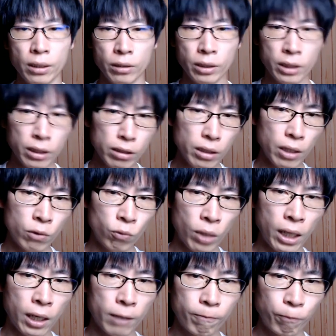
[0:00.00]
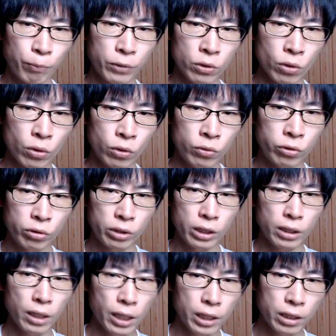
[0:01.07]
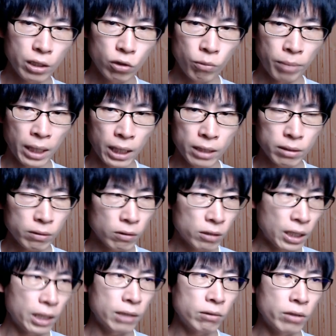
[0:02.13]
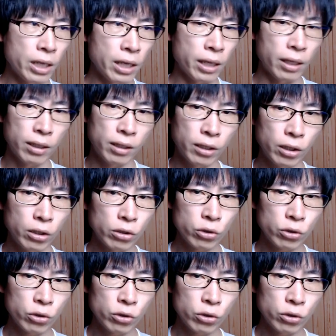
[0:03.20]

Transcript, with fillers: で、近年は、その腹筋背筋のバランスじゃなくて、